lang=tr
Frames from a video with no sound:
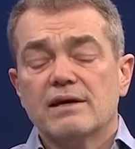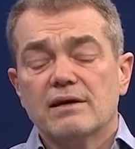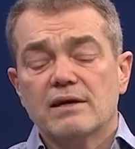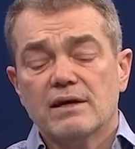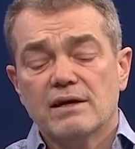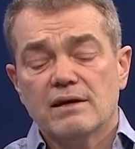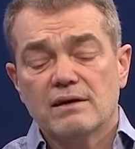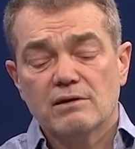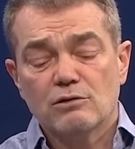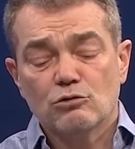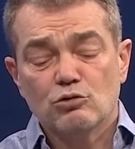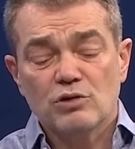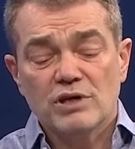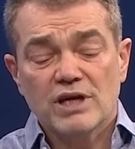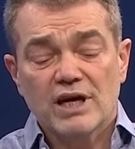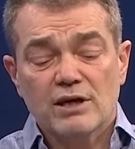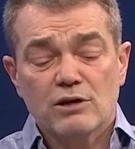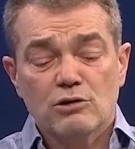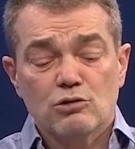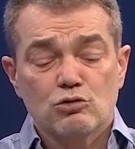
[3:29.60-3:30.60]
e,
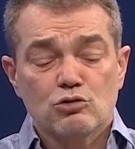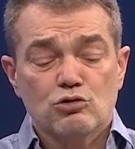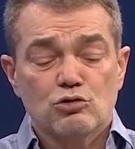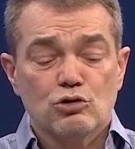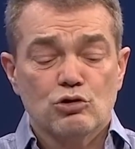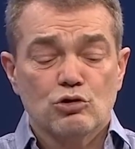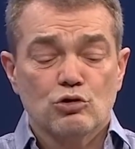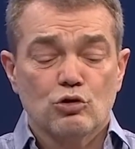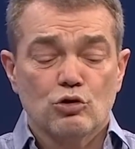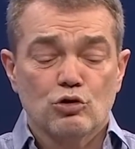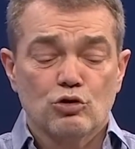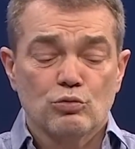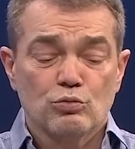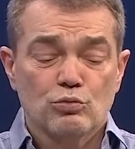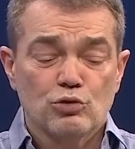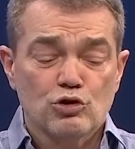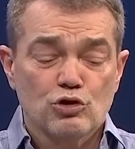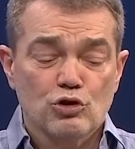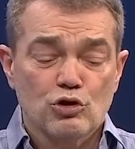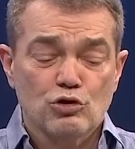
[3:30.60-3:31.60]
dünyanın üstünün
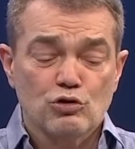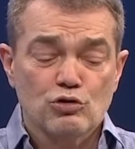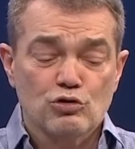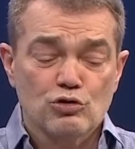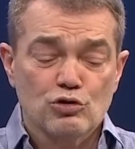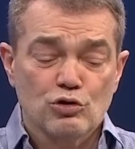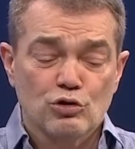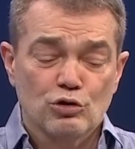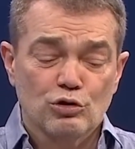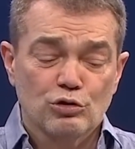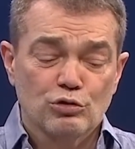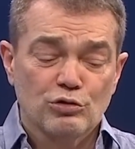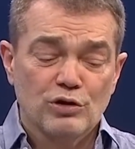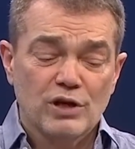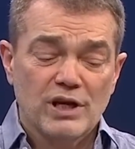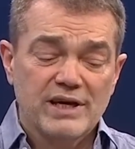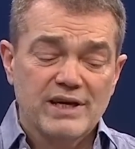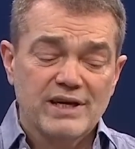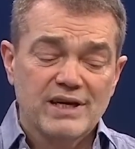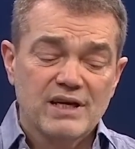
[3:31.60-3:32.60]
korunmuş gökyüzü olduğu
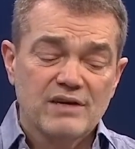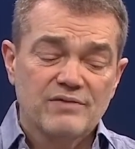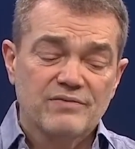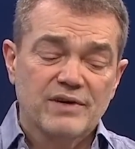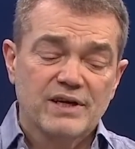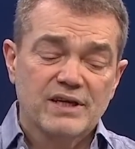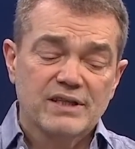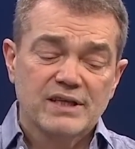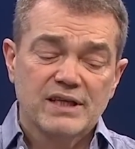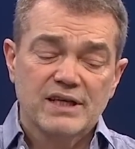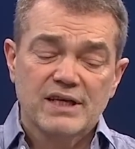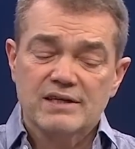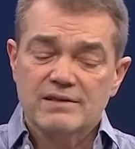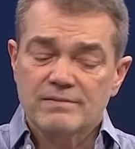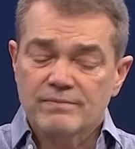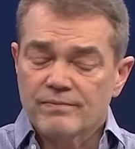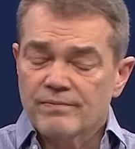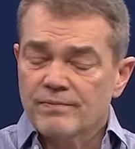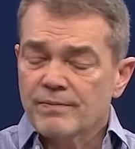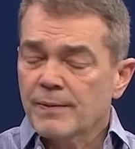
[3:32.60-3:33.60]
ile ilgili ifadeler.
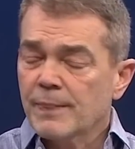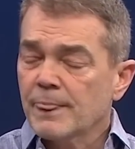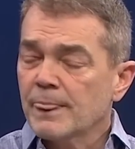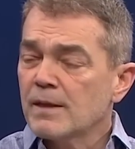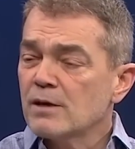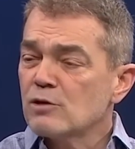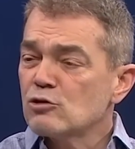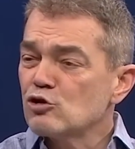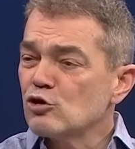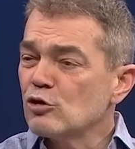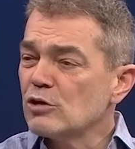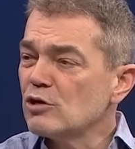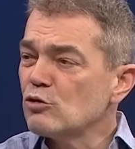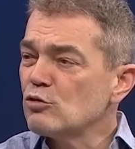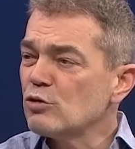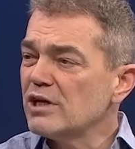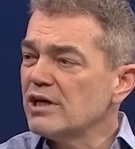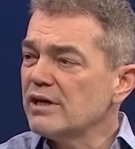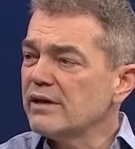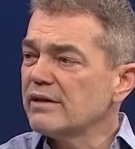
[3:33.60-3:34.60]
Sonra
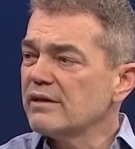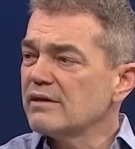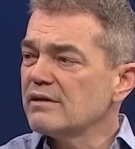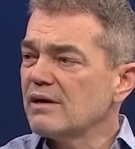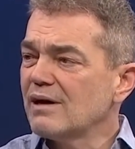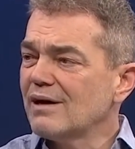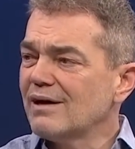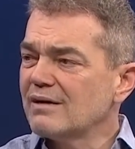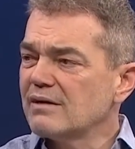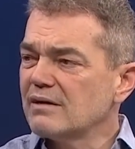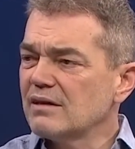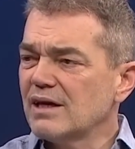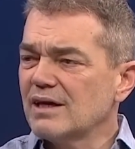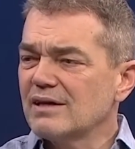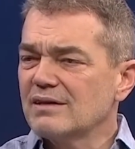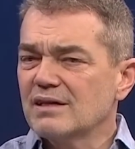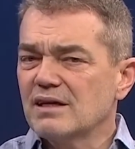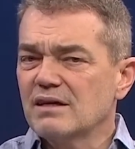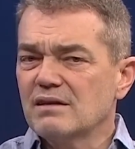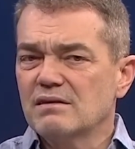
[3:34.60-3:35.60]
Kur'an'ın
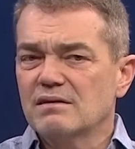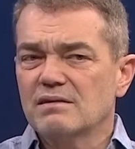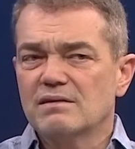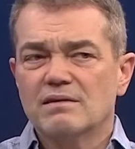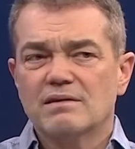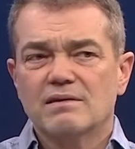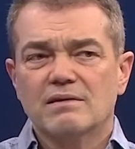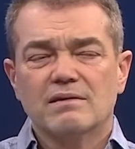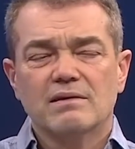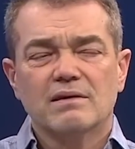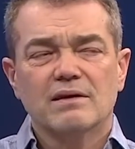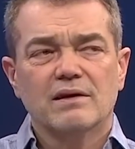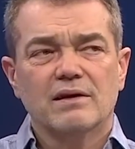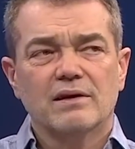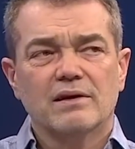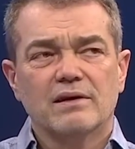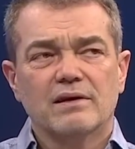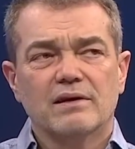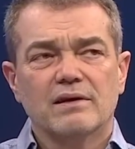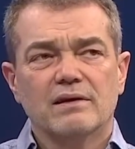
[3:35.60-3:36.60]
arılardan e,
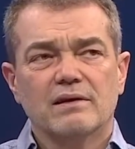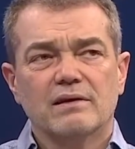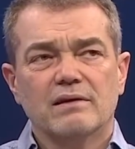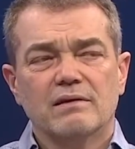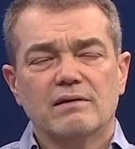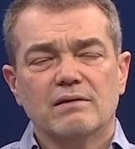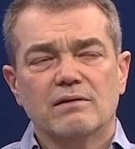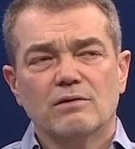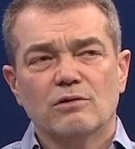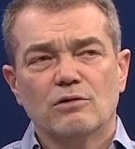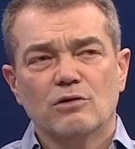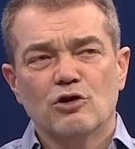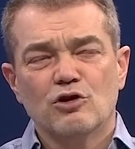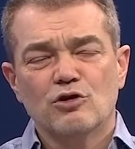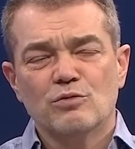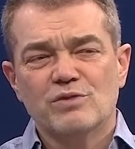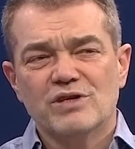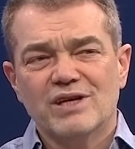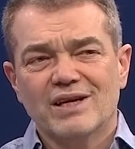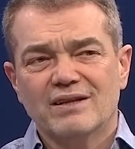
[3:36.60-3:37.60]

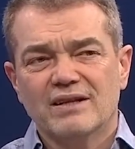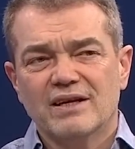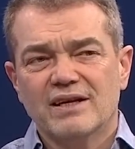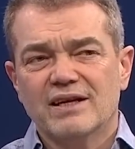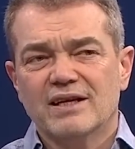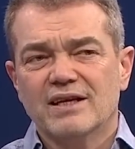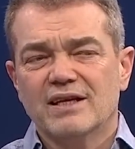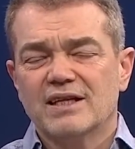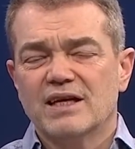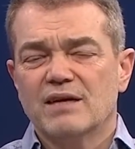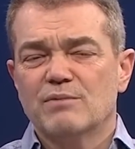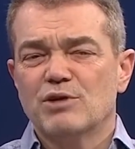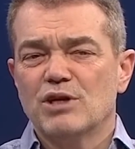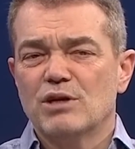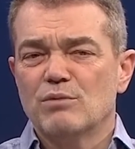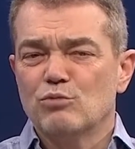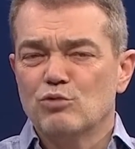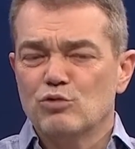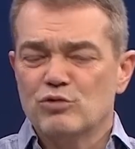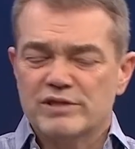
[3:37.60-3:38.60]
örümceklere kadar
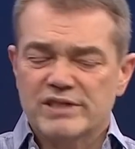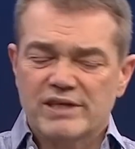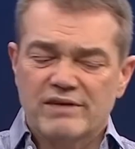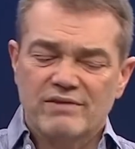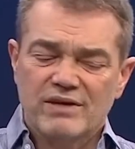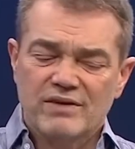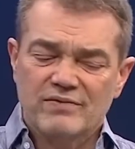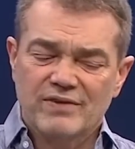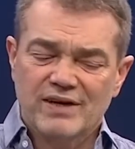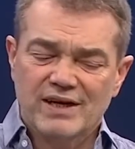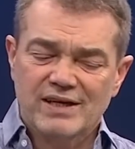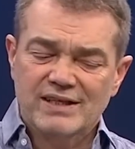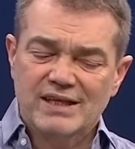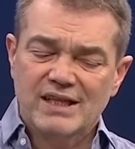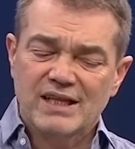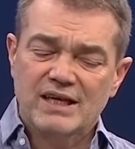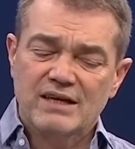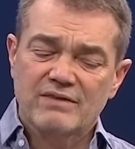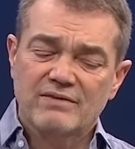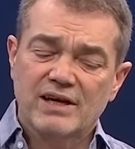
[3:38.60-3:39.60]
böyle mucizevi
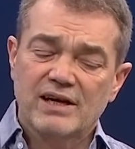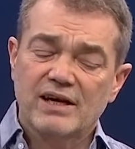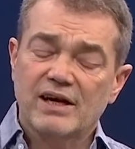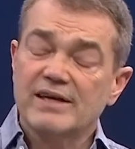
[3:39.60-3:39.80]
ifadeleri var.